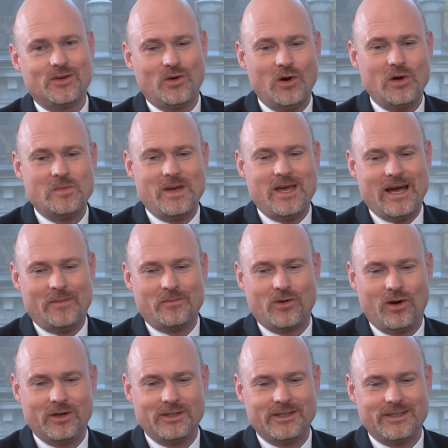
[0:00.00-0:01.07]
Noch mehr
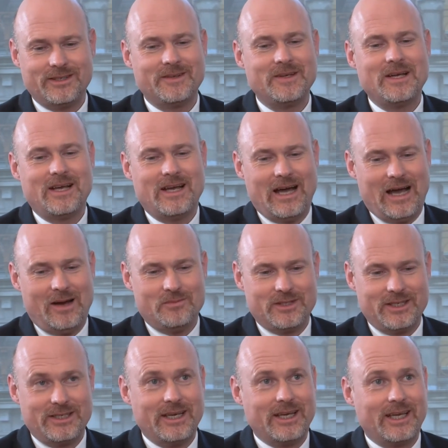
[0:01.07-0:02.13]
Abgeordnete haben
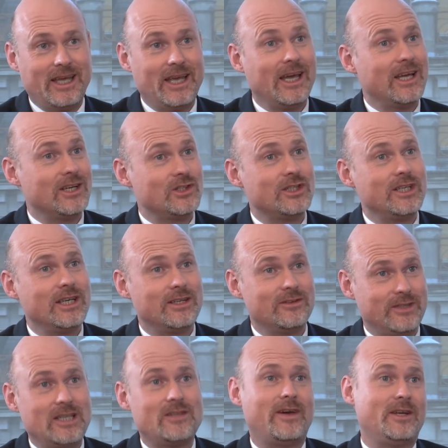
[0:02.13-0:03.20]
sich dagegen
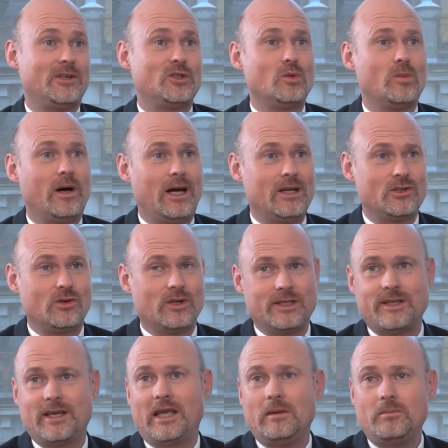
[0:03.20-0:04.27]
entschieden. Das war eigentlich die Überraschung.
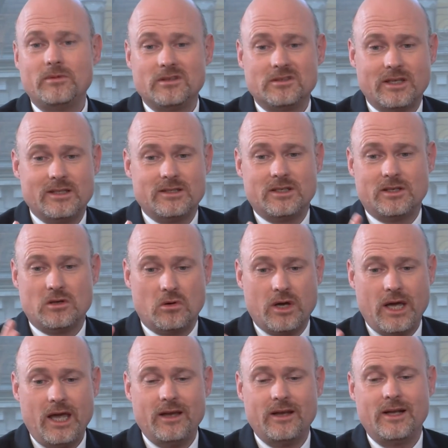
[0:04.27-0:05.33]
Das Ergebnis an sich
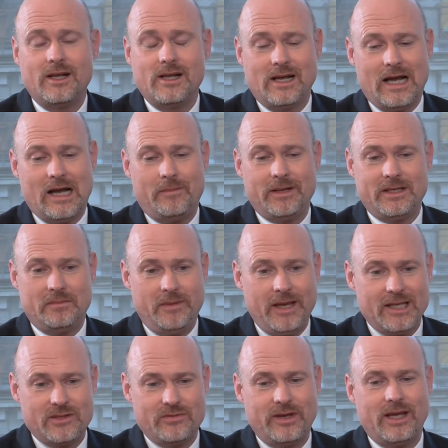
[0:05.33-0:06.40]
okay, aber die
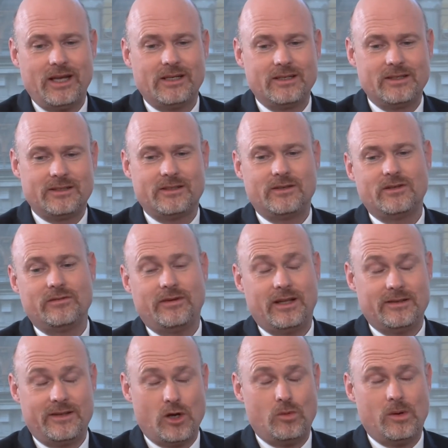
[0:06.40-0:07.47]
Mehrheitsverhältnisse, die
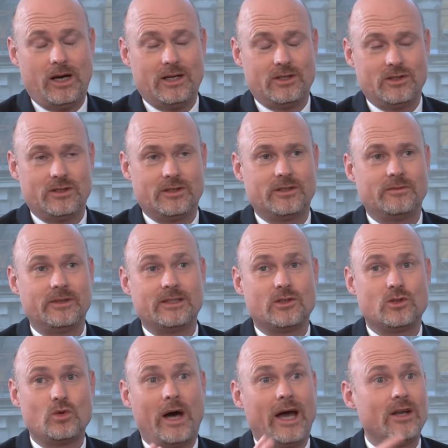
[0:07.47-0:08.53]
waren sehr überraschend, dass es so